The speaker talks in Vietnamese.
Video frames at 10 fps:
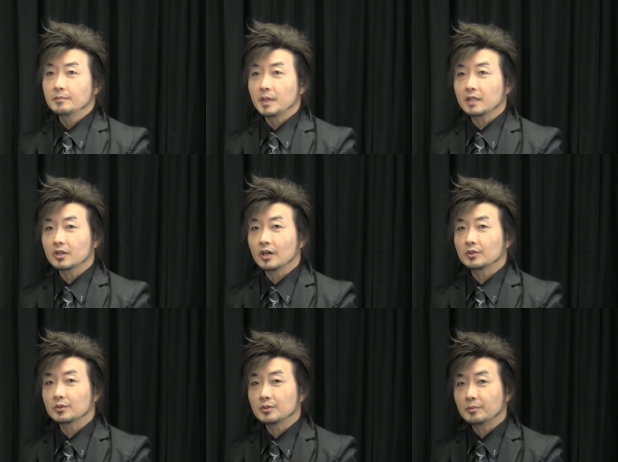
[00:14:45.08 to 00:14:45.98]
bây tỏ
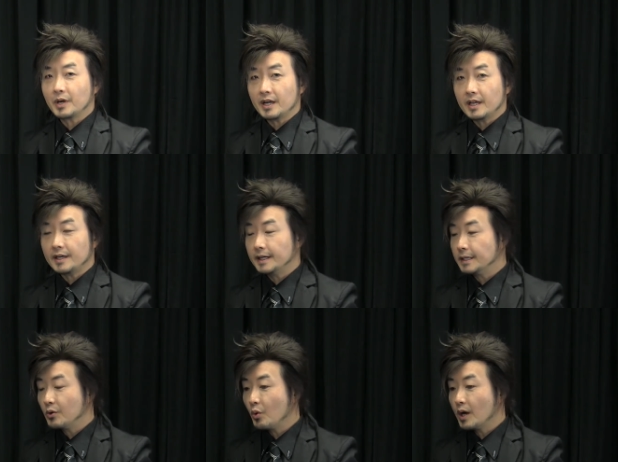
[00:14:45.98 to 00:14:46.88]
từ pra e
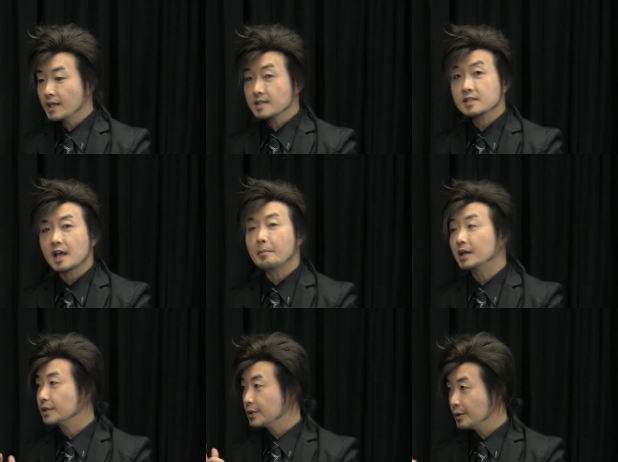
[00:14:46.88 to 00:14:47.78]
à, hùa
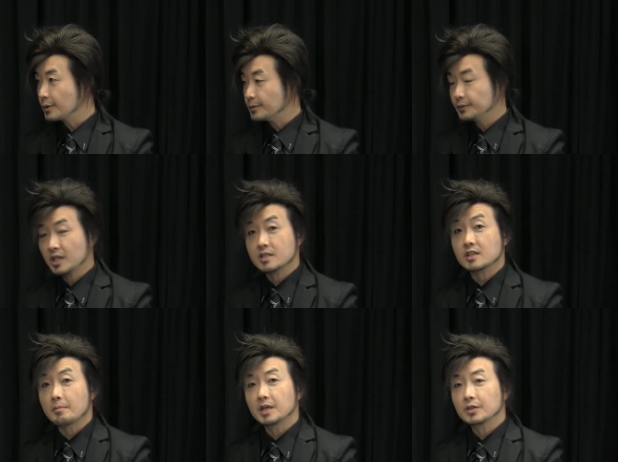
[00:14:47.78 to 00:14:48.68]
Simon Cook à
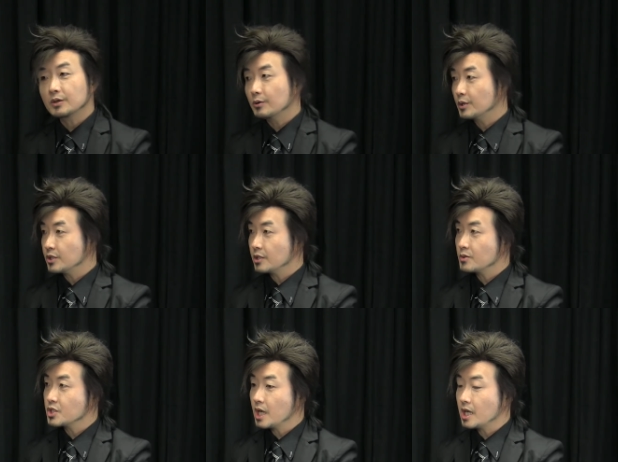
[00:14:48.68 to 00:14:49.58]
Simon Cook và nhớ
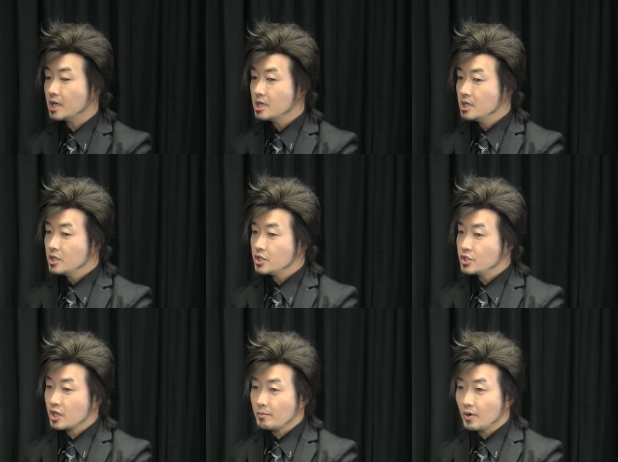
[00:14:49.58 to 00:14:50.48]
rồi ra
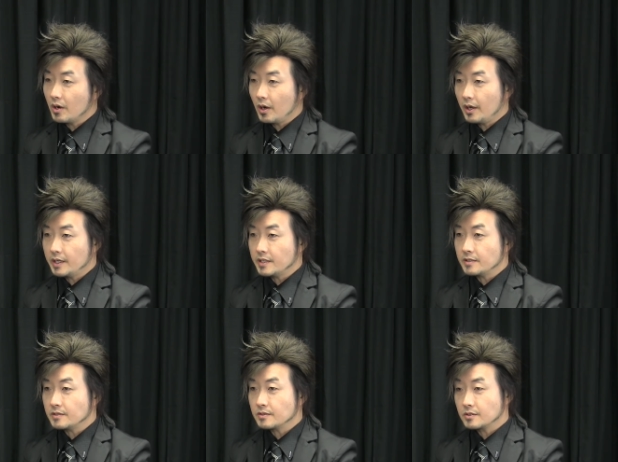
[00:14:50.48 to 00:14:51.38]
in chạy mua ở
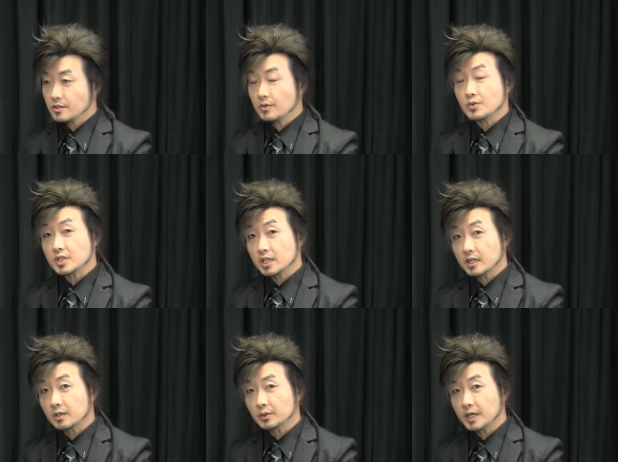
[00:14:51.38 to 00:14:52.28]
trong cuộc xác
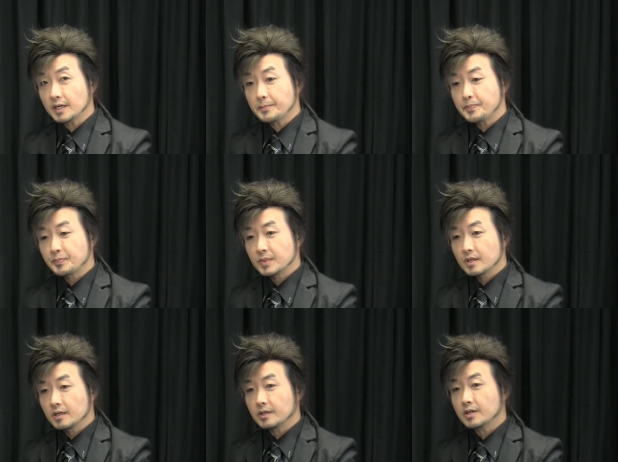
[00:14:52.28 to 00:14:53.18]
định hậu thiên
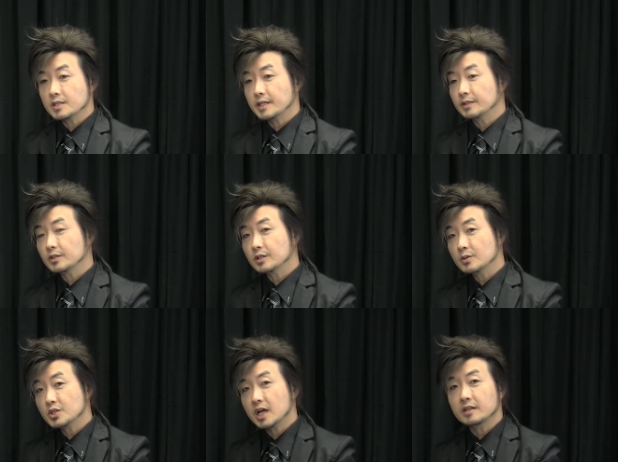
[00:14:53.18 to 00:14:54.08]
nếu họ xác định con
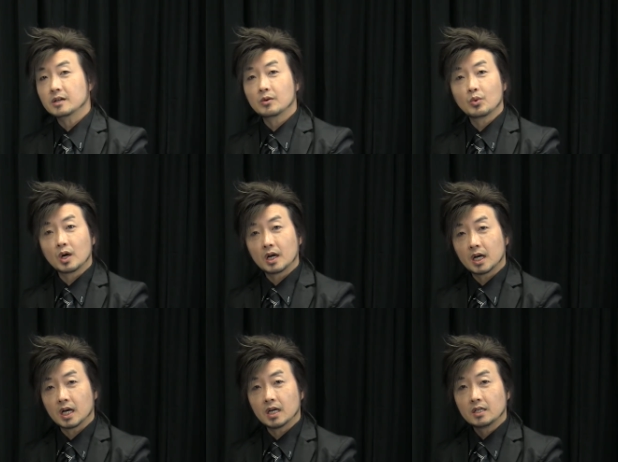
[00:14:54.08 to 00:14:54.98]
tàu ra nếu họ
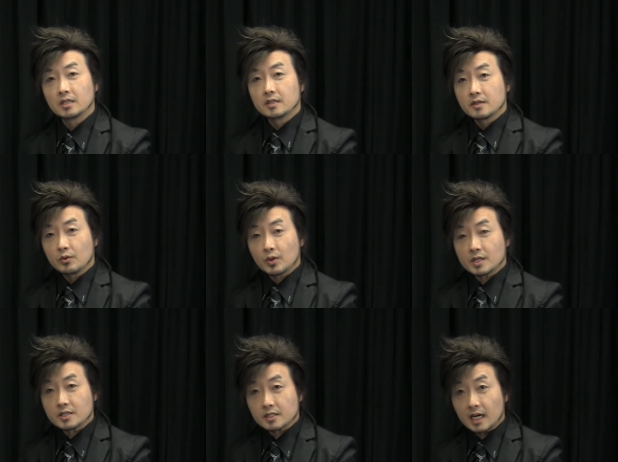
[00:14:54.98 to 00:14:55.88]
qua qua
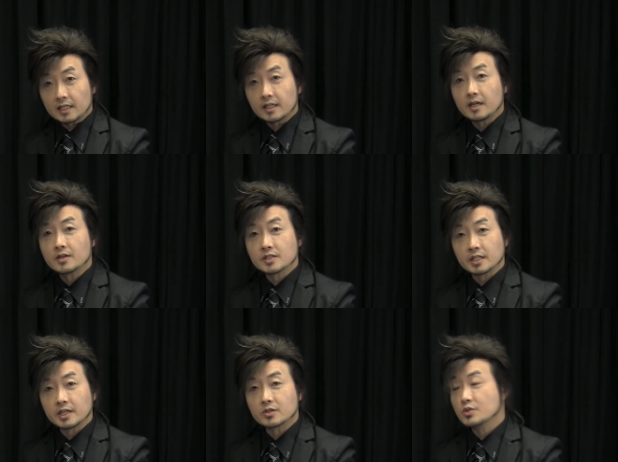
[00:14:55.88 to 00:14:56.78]
à, stand thì họ xác
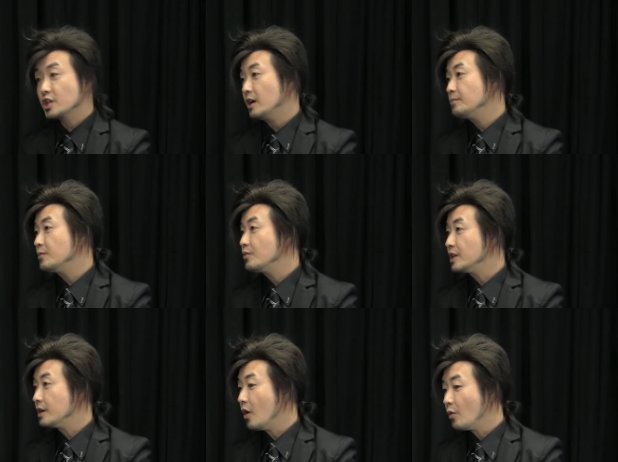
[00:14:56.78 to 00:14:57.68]
định cho ra một
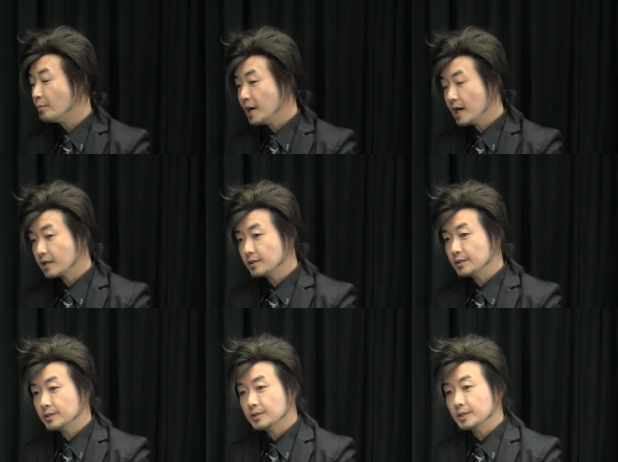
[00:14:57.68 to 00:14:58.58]
vị ông bác
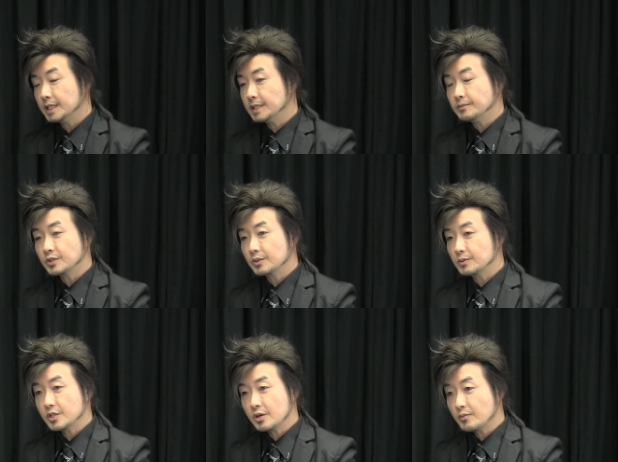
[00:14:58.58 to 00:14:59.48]
lô cho
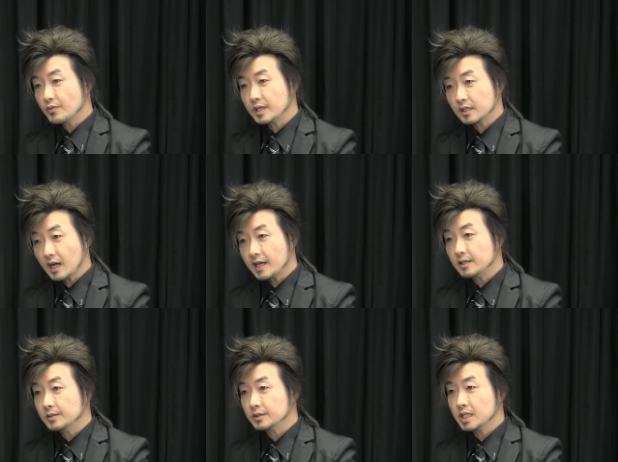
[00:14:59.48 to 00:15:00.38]
à, ít cho một vị thái
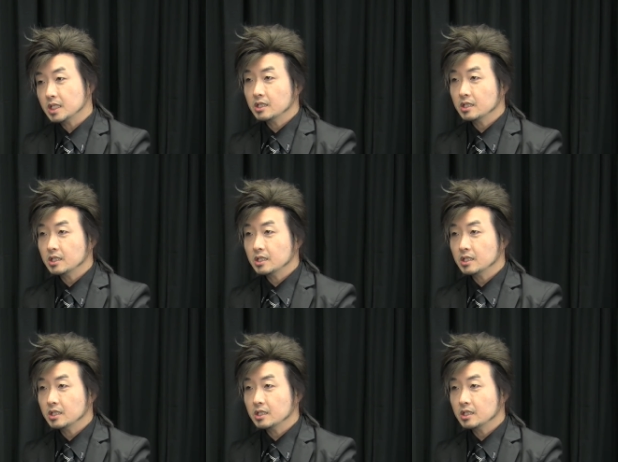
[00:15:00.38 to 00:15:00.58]
lô thì